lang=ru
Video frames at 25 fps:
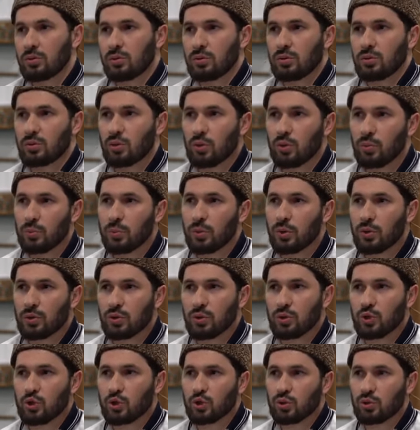Вот он
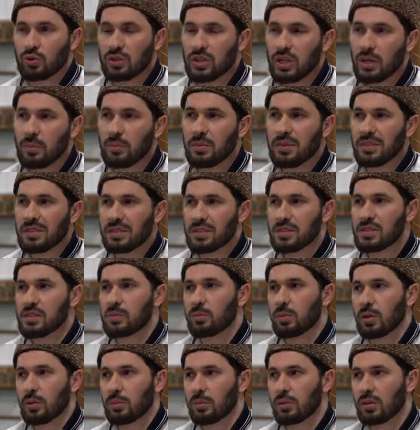понял, что там
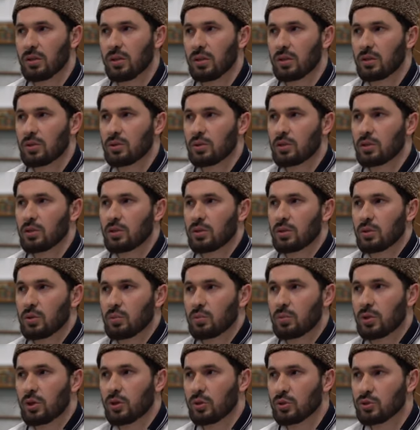есть победа.
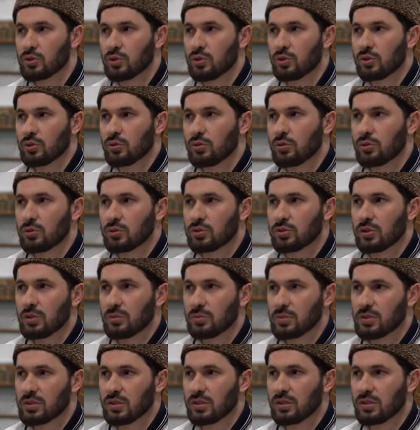Пророк,
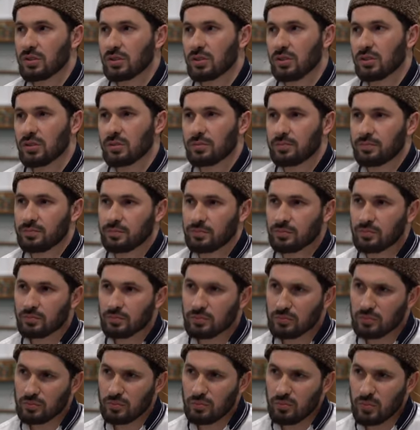وسلم, сказал,
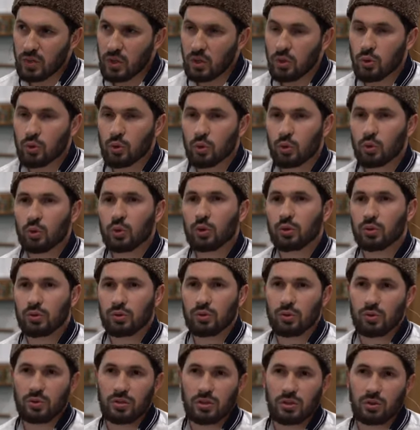
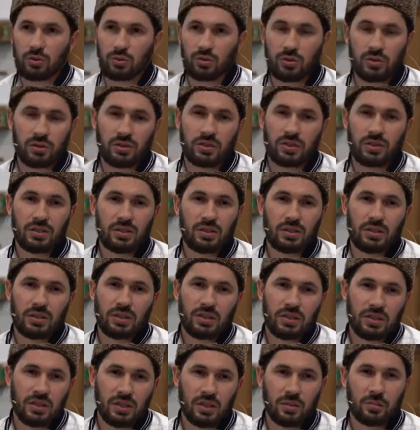рухнуло, говорит,
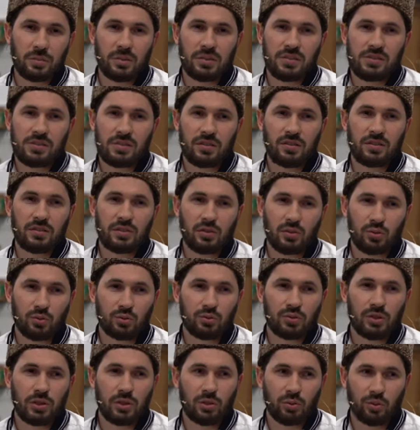крепость
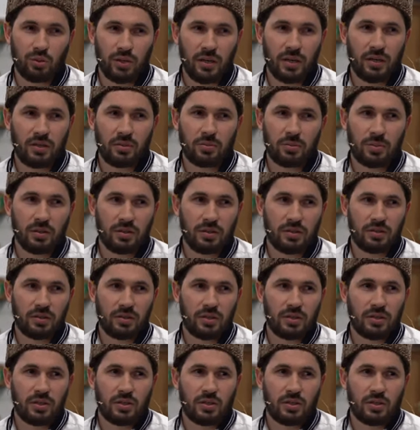Иудею Хайбар,